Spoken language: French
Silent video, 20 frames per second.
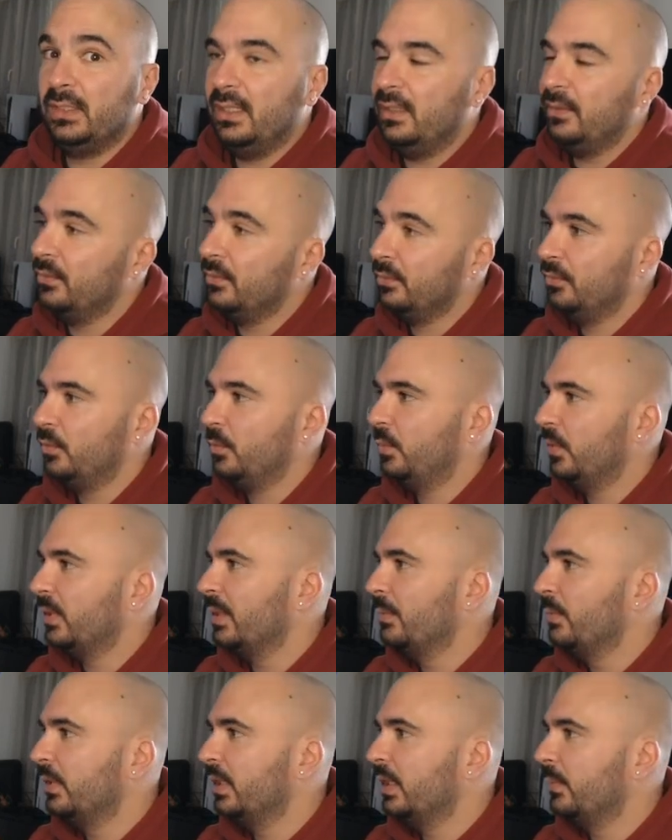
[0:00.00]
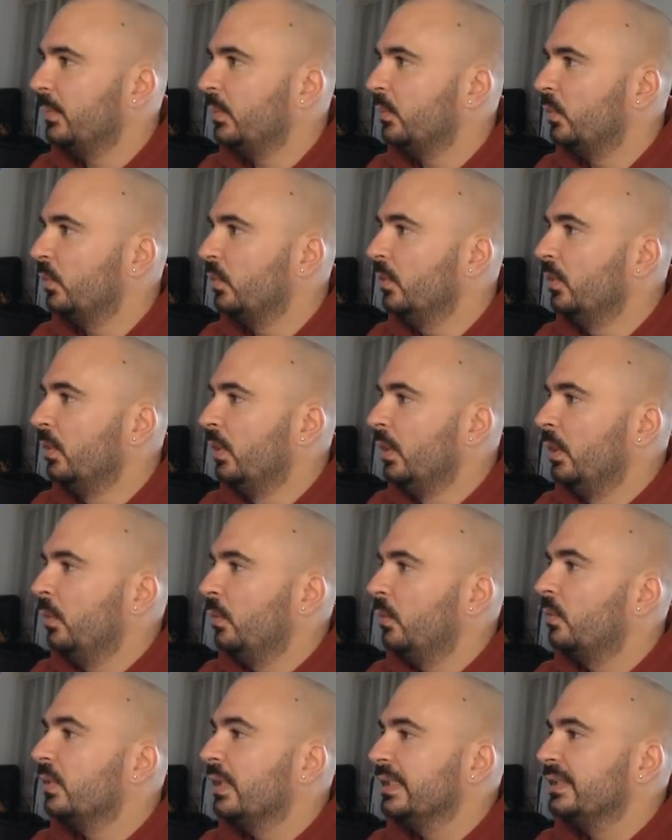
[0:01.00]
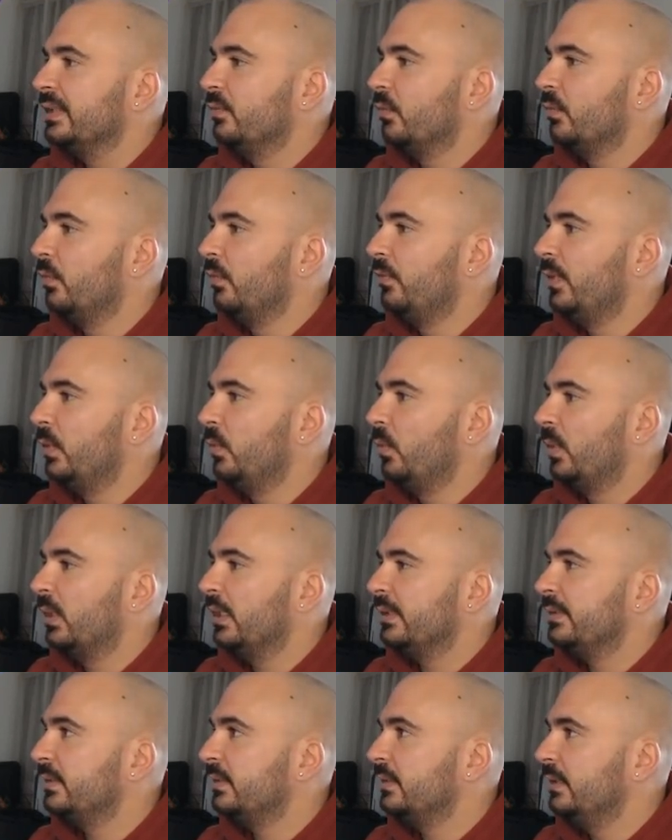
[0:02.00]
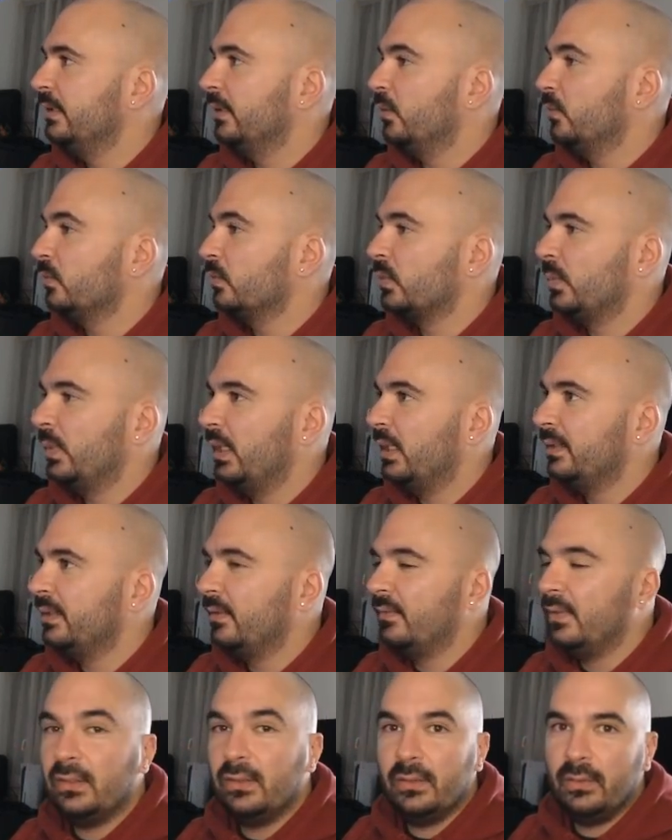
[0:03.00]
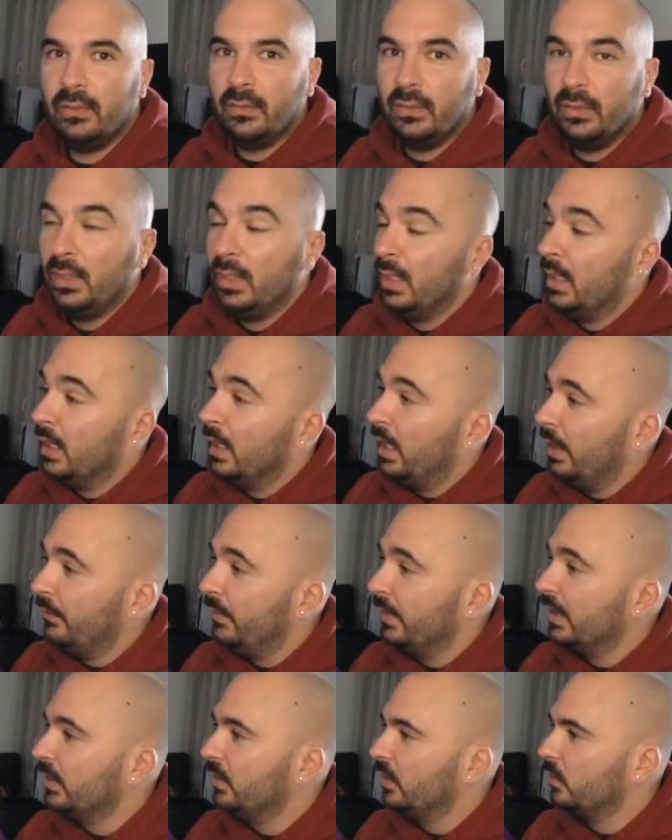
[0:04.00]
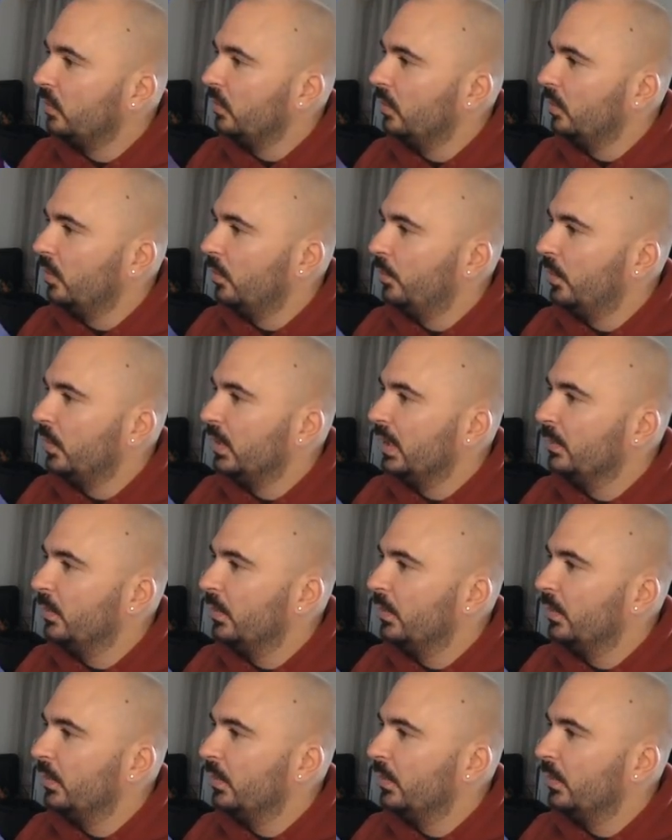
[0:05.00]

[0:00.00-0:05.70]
donc du Pokémon MMO. On a sinon le vélo classique, on se balade avec, euh, avec notre euh, Pokémon